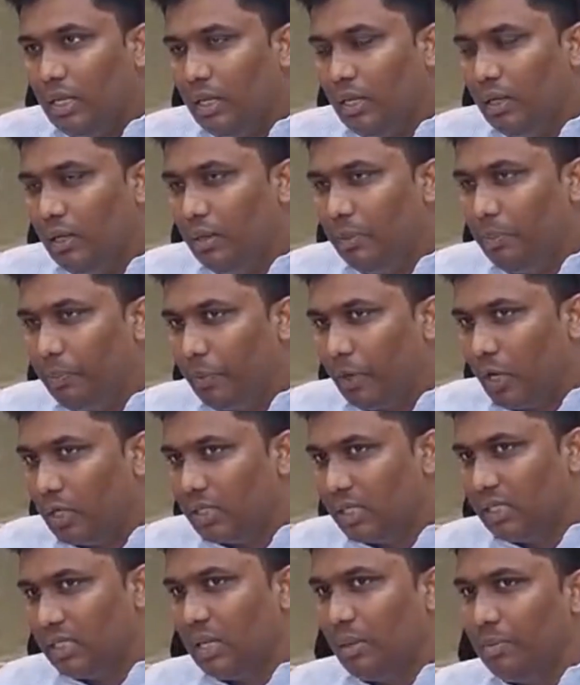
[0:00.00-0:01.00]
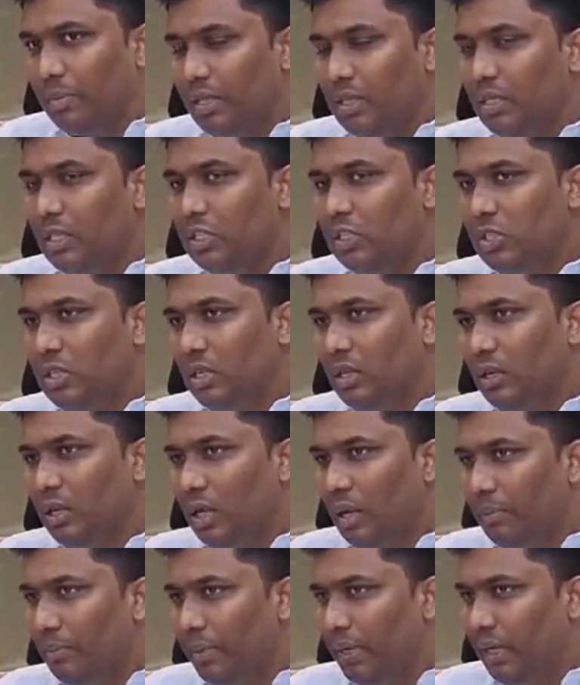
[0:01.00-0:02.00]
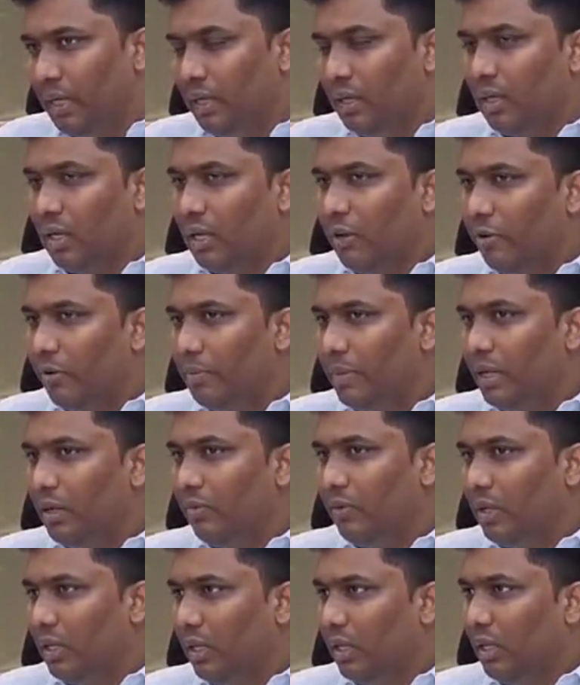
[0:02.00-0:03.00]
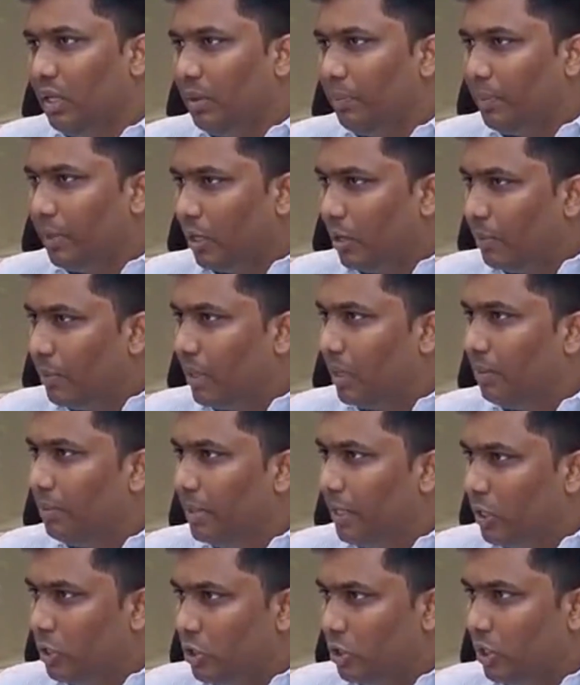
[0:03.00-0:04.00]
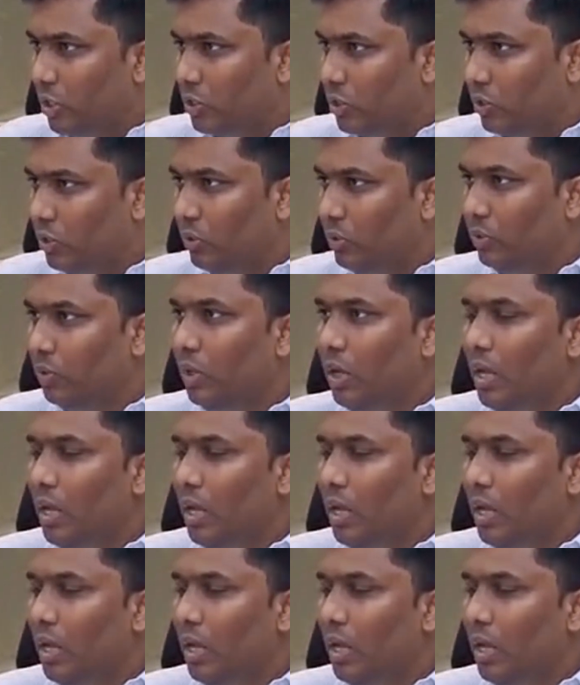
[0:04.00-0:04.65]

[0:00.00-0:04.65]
ఈ ప్రాసెస్ సంబంధించి కంప్లీట్గా గవర్నమెంట్ వారికి అప్పటికప్పుడు అప్డేట్ చేస్తూ